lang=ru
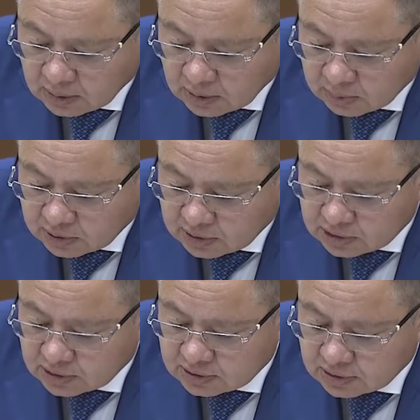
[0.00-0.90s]

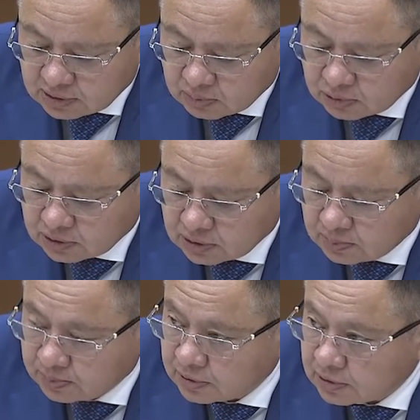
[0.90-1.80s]
Продолжается работа
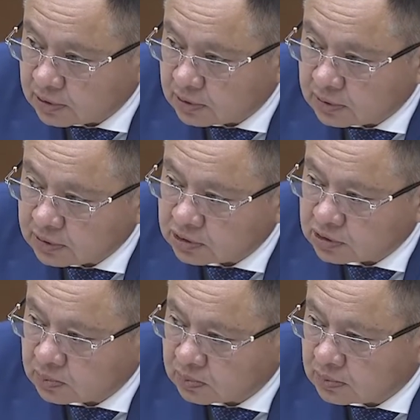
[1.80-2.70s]
по
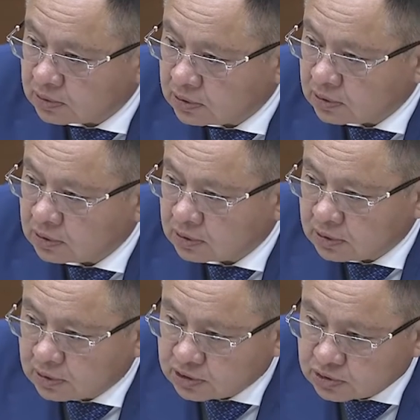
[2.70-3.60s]
нашим
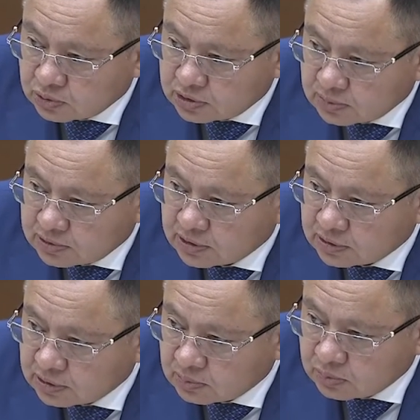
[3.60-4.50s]
э, ресурсным
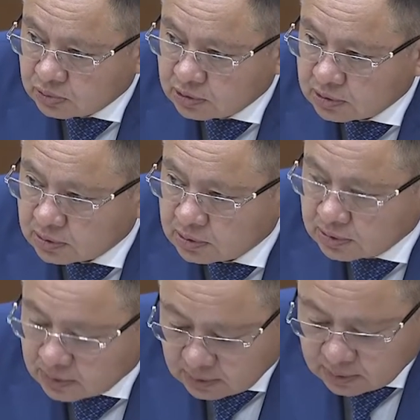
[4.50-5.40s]
центрам, э,
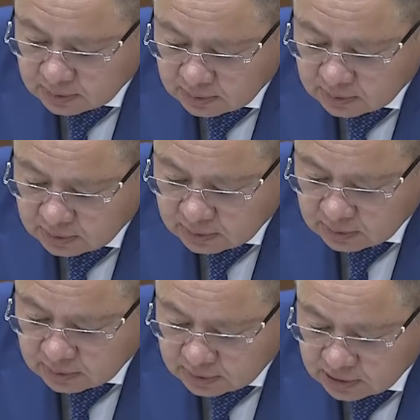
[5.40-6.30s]

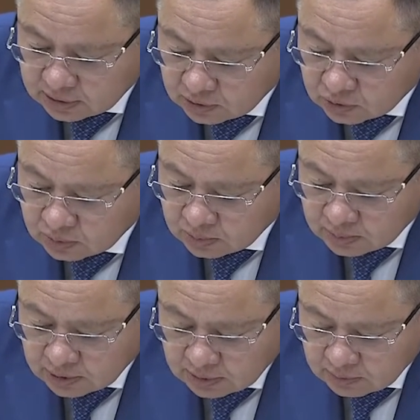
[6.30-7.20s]
техникумам.
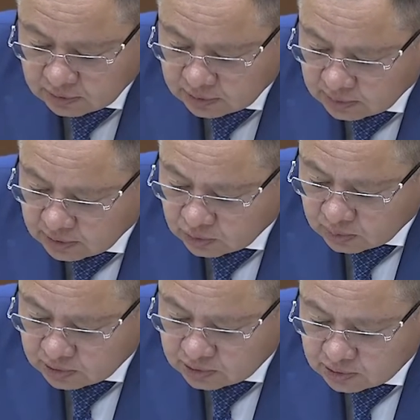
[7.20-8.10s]
В этом году
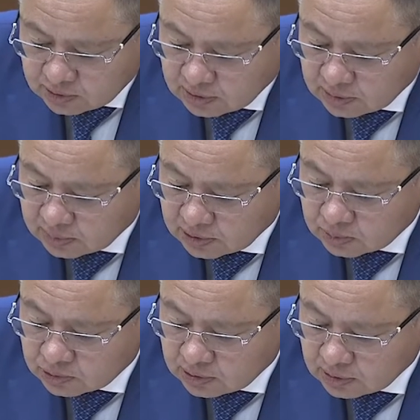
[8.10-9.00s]
мы осуществляем
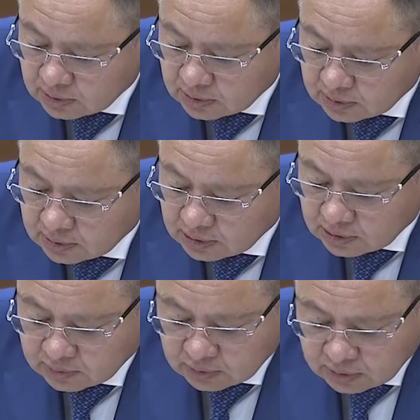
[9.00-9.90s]
ремонт
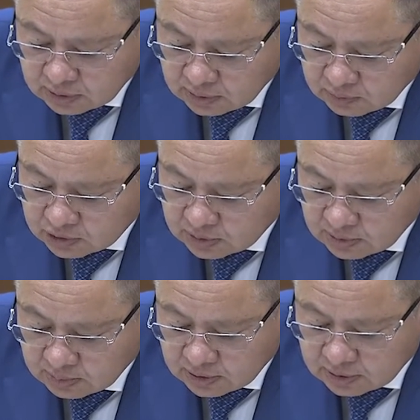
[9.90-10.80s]
таких вот 8
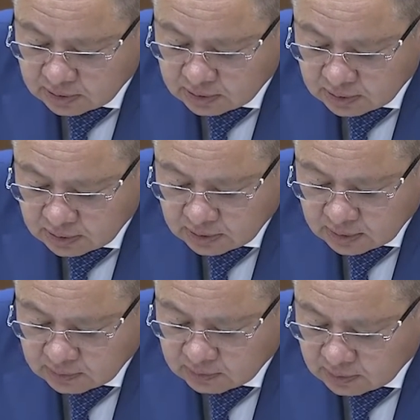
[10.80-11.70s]
объектах –
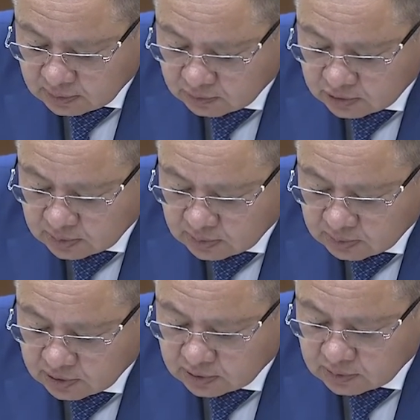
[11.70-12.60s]
8
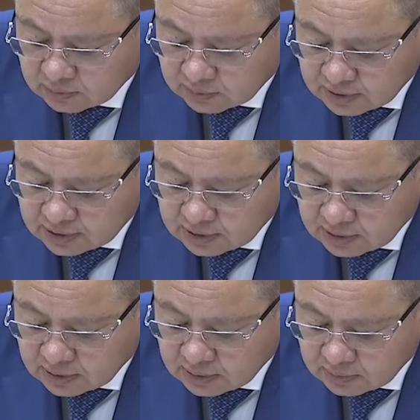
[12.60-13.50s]
объектов в
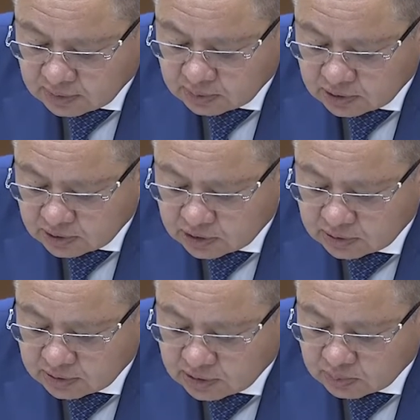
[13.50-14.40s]
Казани, Набережных
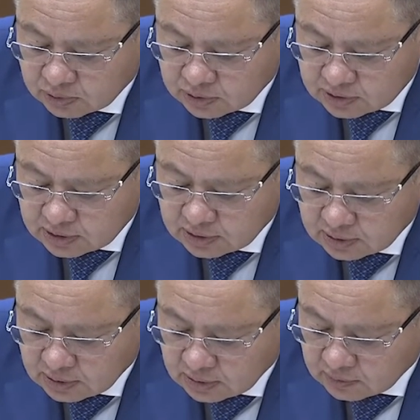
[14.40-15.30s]
Челнах, Буинске,
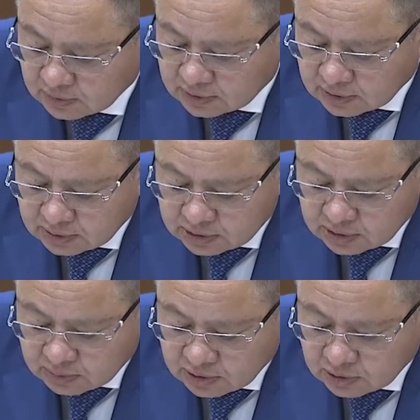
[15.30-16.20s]
в
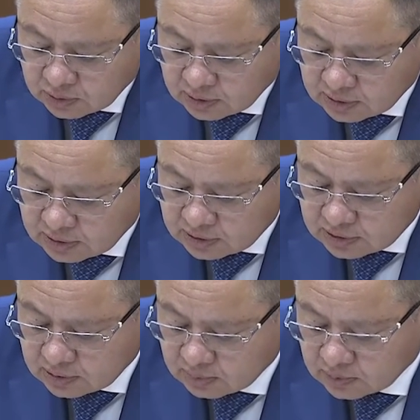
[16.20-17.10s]
Актанышском районе,
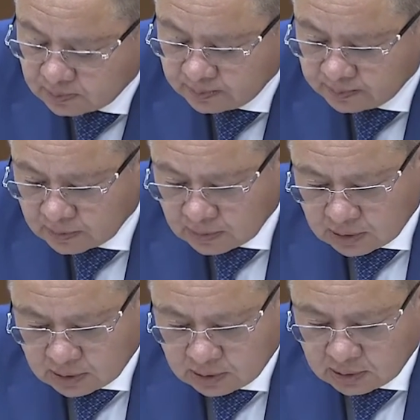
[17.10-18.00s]
Атнинском.
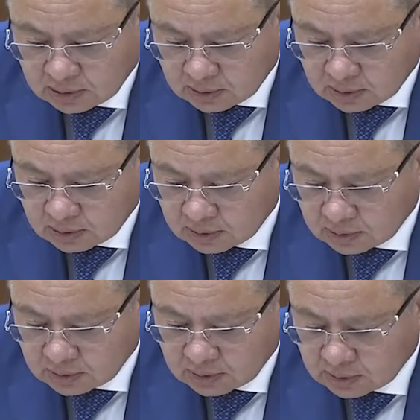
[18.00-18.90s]
И
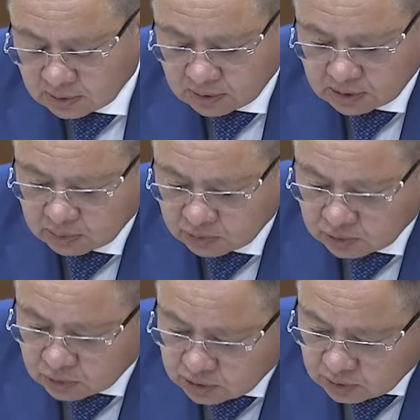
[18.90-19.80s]
э, работы
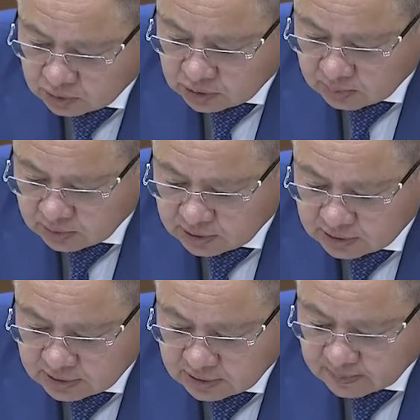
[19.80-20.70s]
уже тоже
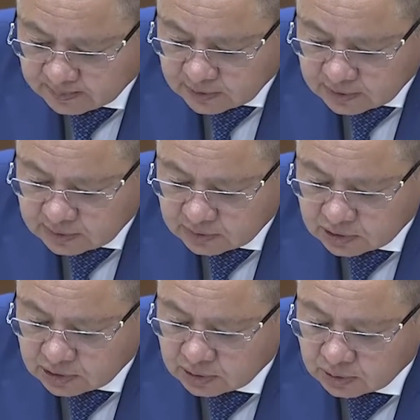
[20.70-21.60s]
близятся к
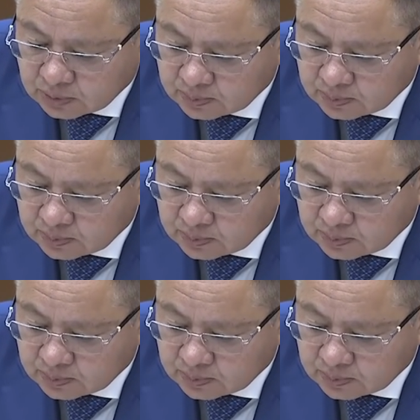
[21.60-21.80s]
завершению.